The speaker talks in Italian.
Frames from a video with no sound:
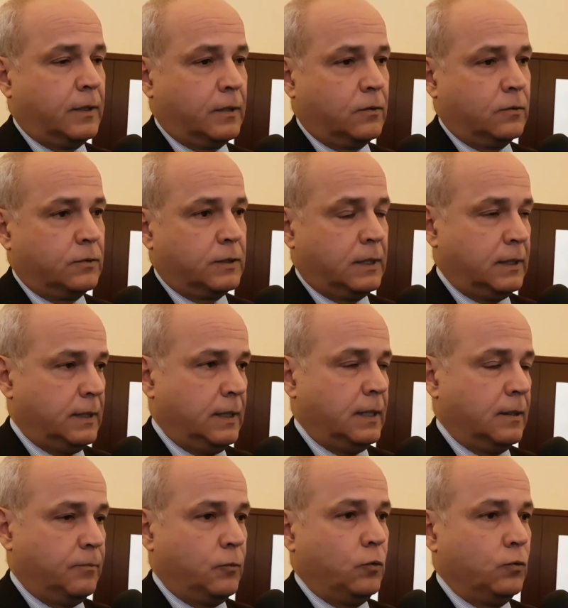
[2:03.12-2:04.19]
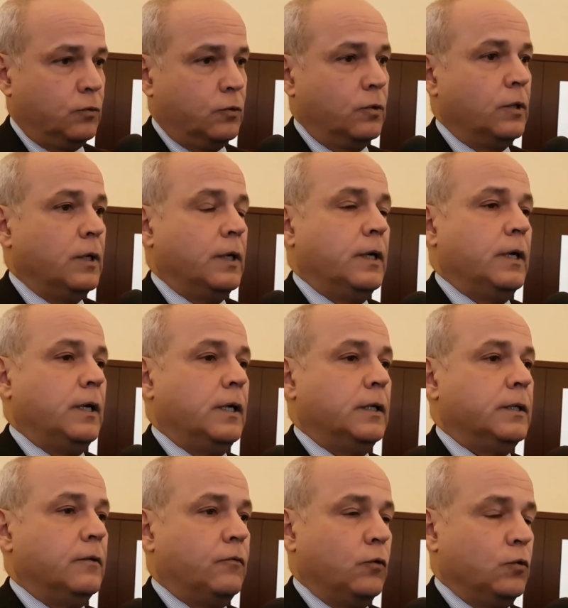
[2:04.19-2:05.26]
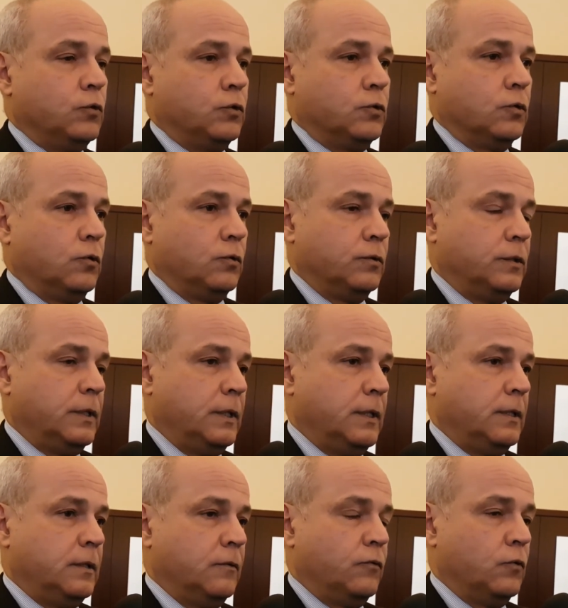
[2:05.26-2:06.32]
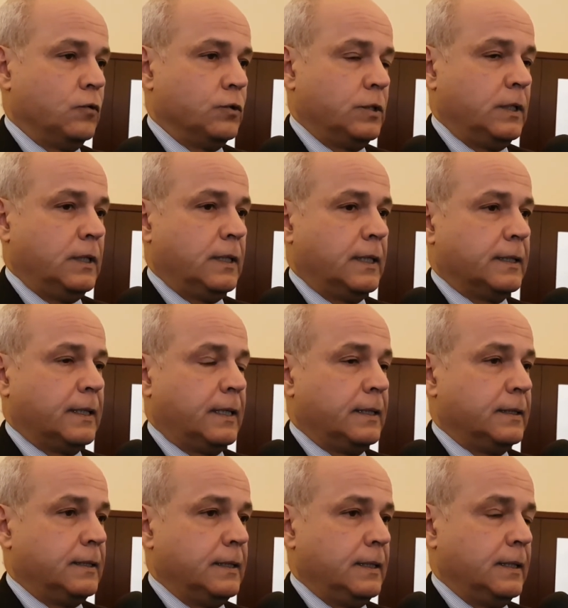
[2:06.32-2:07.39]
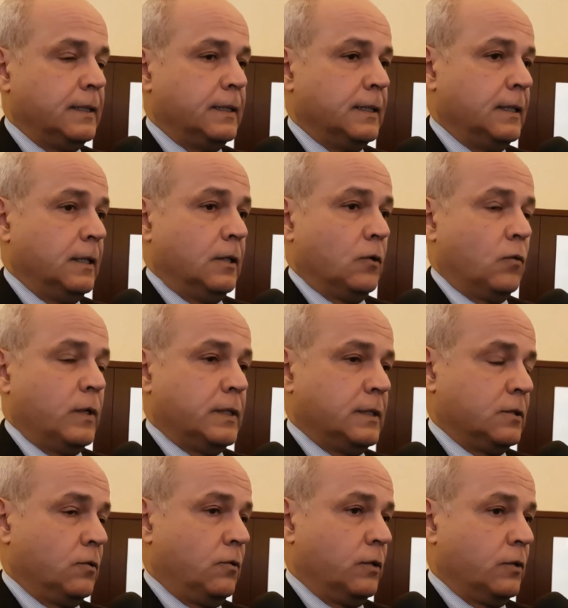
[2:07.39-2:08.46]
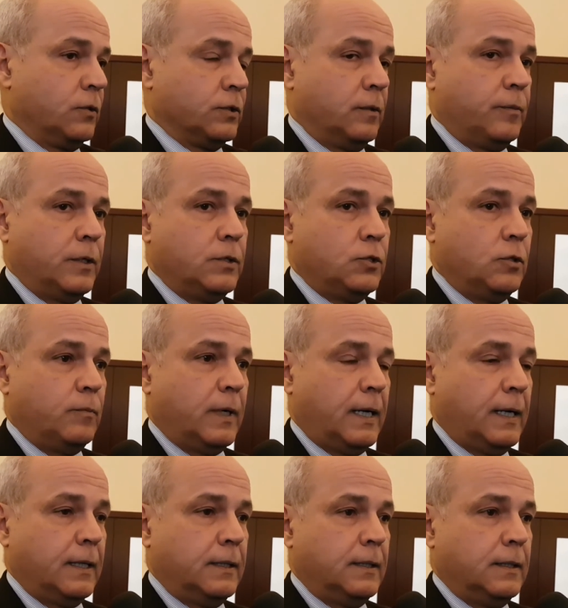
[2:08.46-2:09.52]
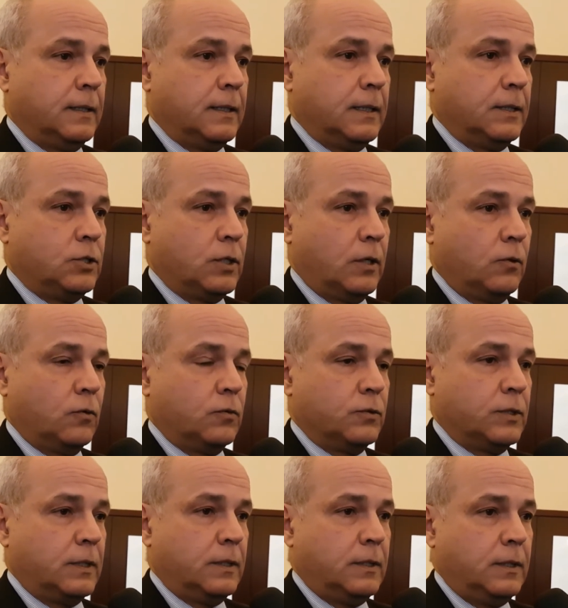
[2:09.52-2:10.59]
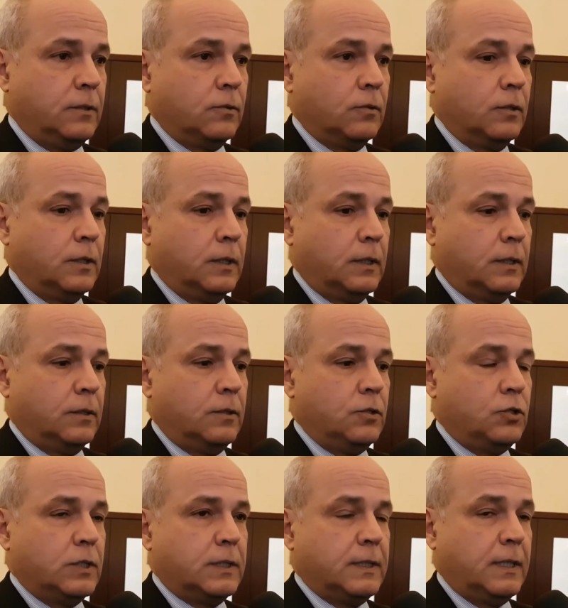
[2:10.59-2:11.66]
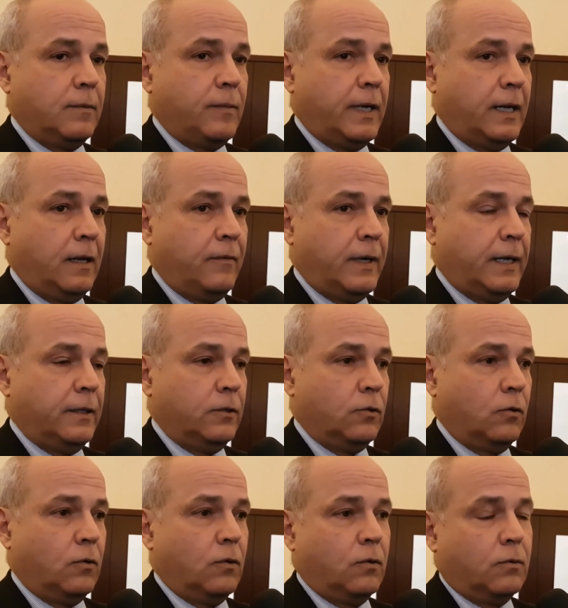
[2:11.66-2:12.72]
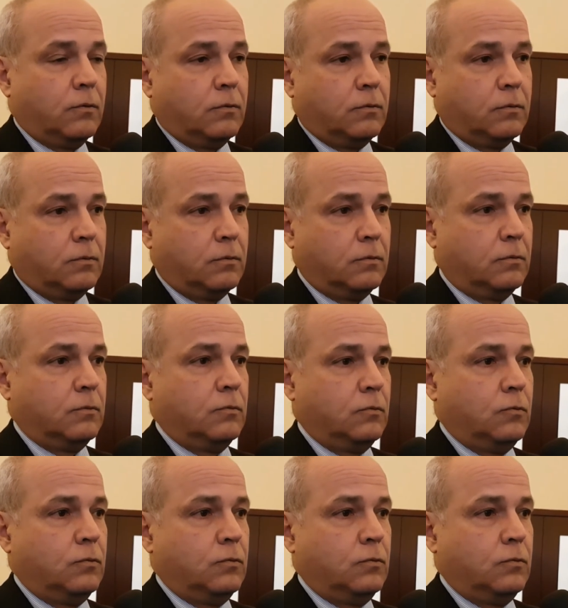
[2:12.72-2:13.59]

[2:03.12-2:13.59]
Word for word: per consentire appunto il deflusso dei tifosi atalantini. Queste sono le cose principali che ci hanno consentito di gestire bene l'evento,